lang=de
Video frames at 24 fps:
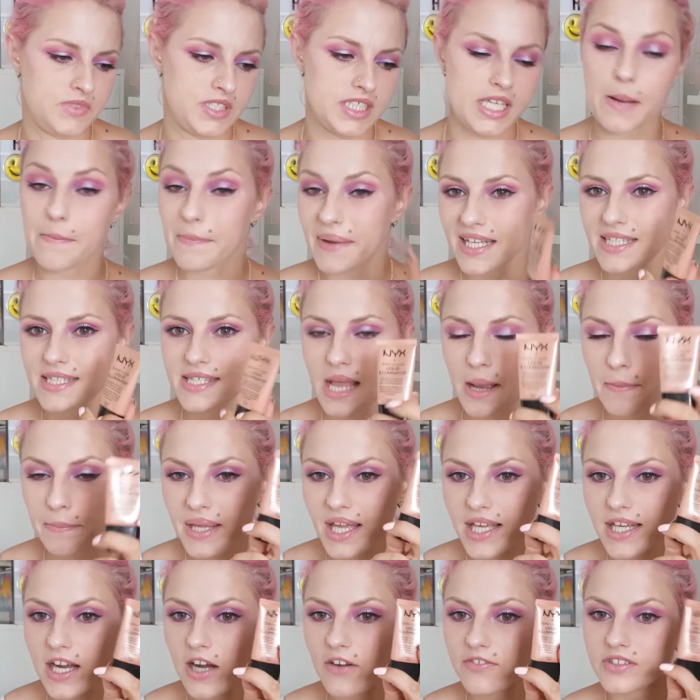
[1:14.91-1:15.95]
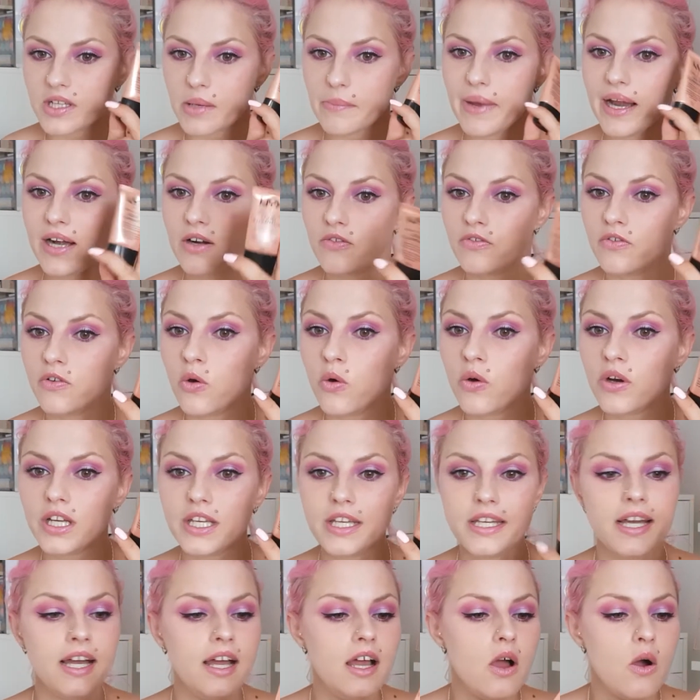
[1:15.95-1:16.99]
ich habe eins abgekauft der Mello
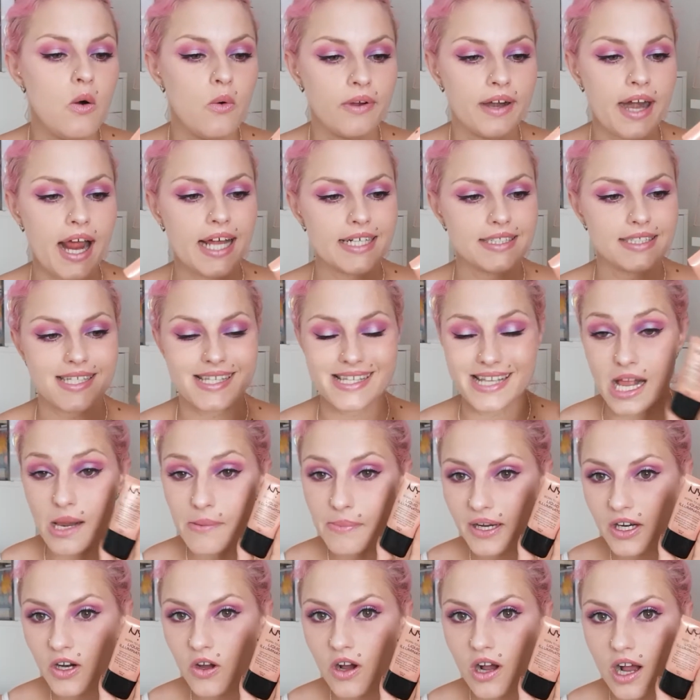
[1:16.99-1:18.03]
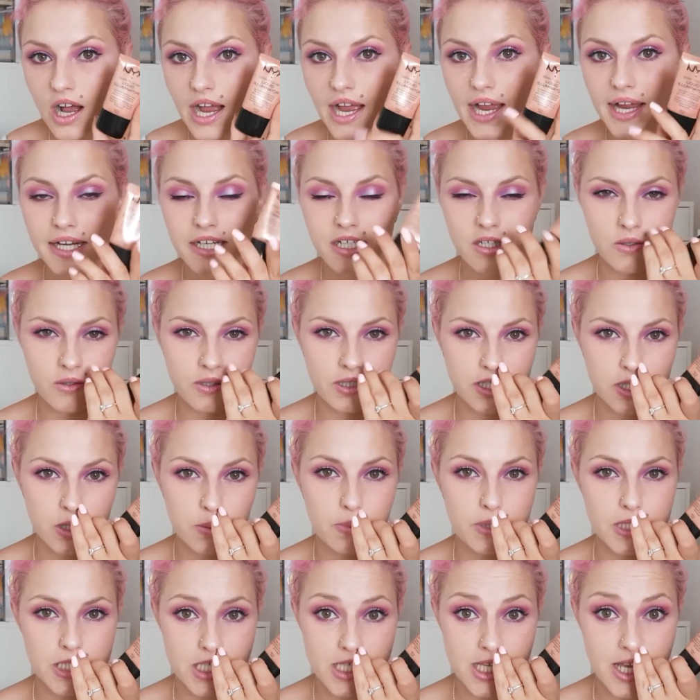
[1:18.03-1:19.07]
Flori und hatte selber noch ein und ich
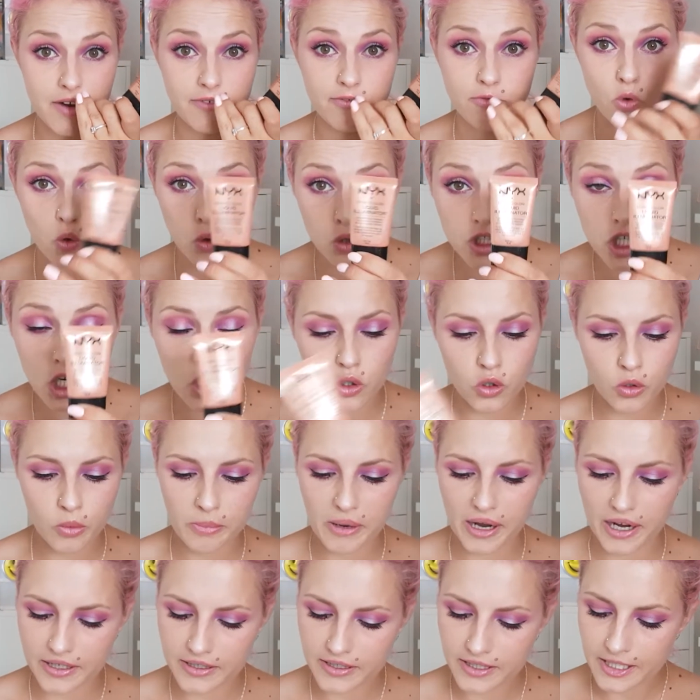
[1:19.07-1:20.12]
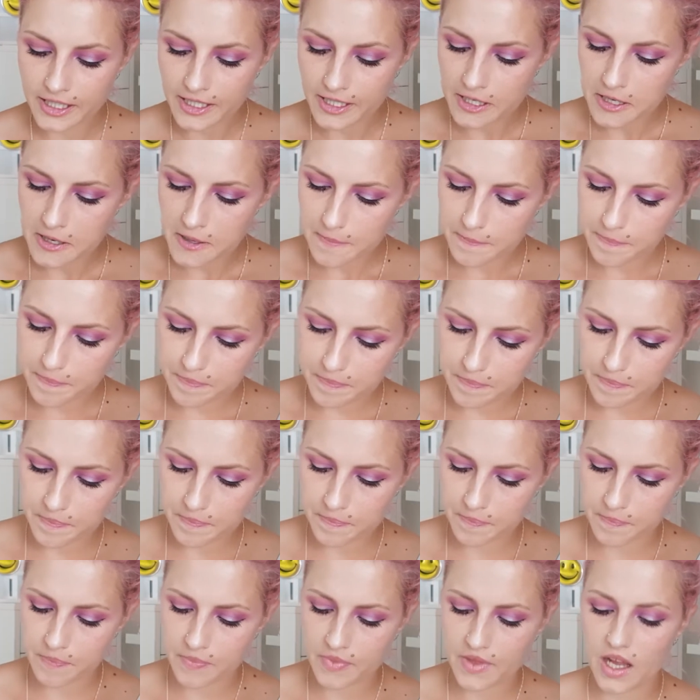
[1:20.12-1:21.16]
bin sehr froh darüber.
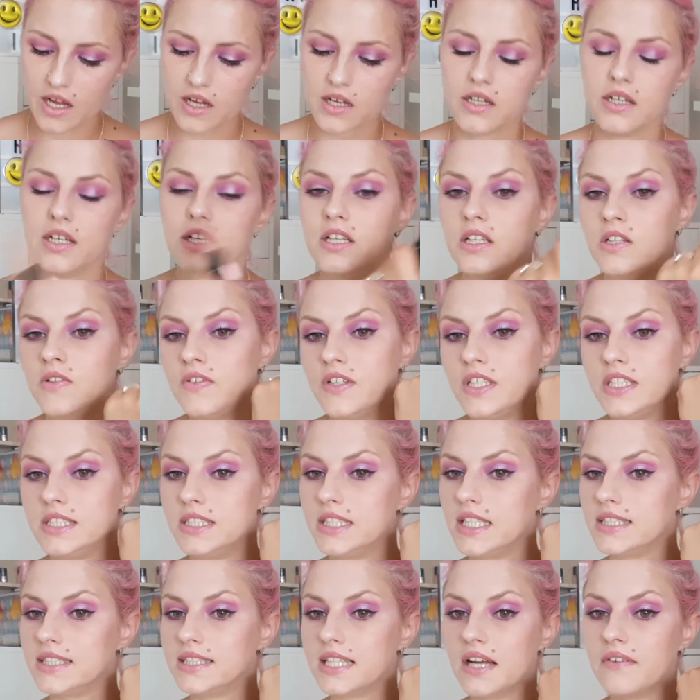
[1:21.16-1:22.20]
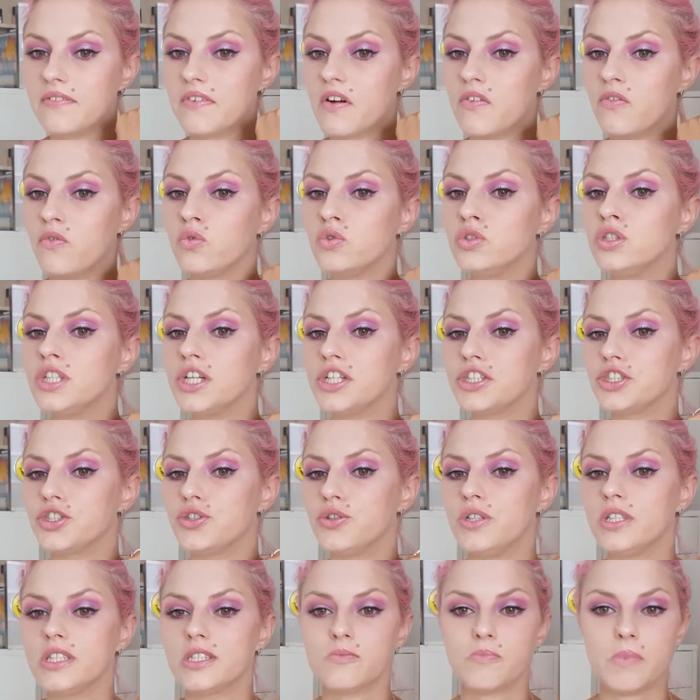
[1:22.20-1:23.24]
Mm, ich finde das einfach
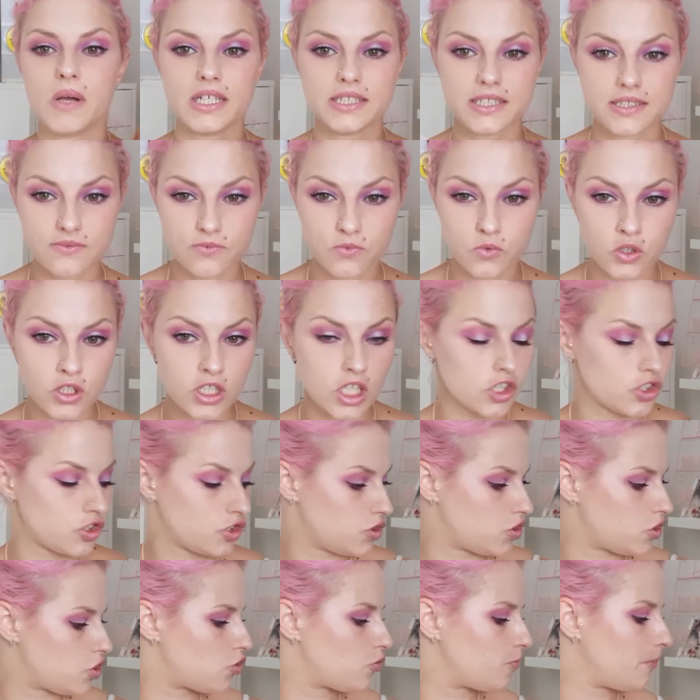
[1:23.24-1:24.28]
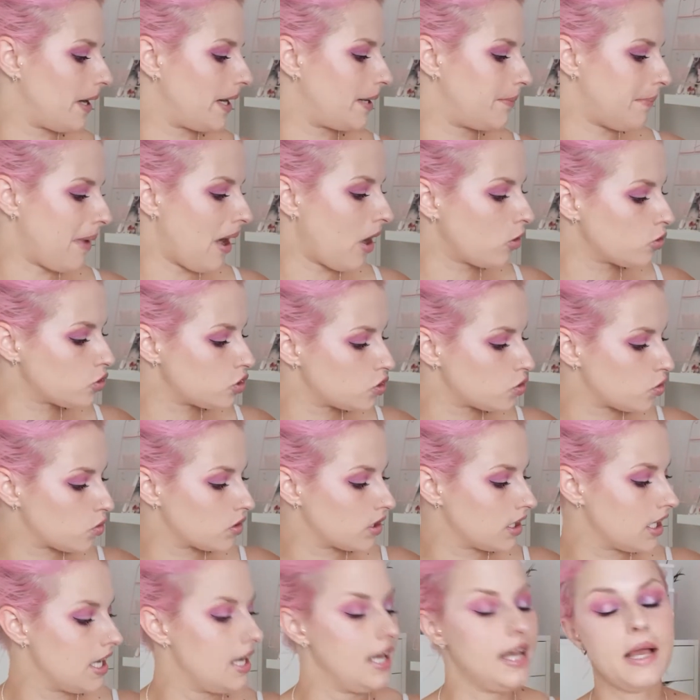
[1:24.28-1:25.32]
wunderschön. Es passt wunderschön zu meinem Hautton.
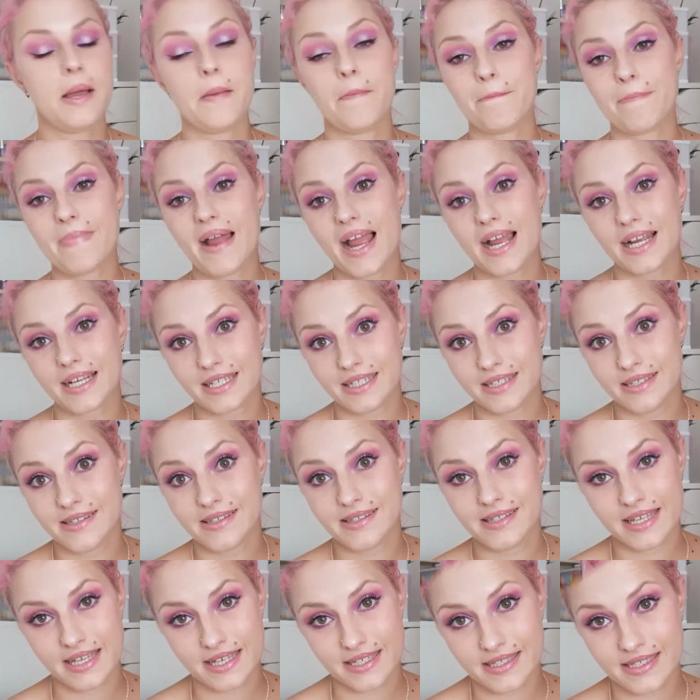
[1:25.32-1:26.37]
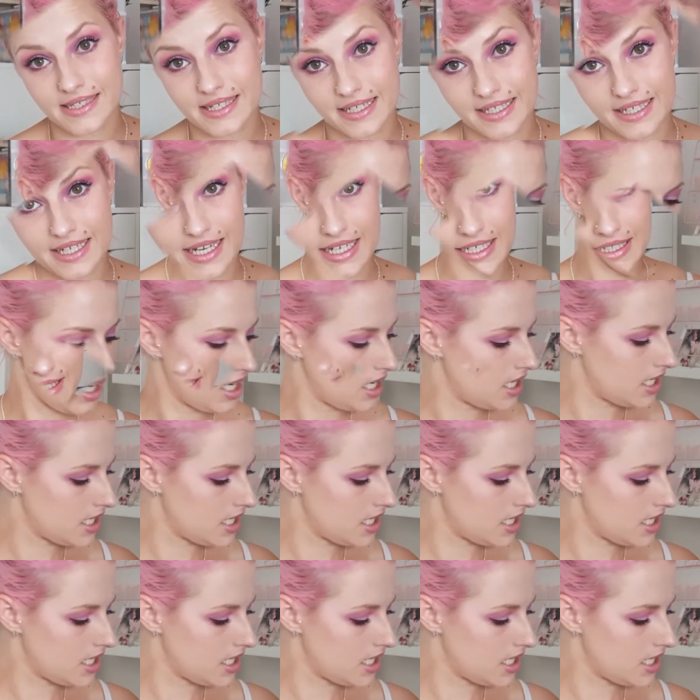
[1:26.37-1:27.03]
Mag ich sehr, sehr gerne.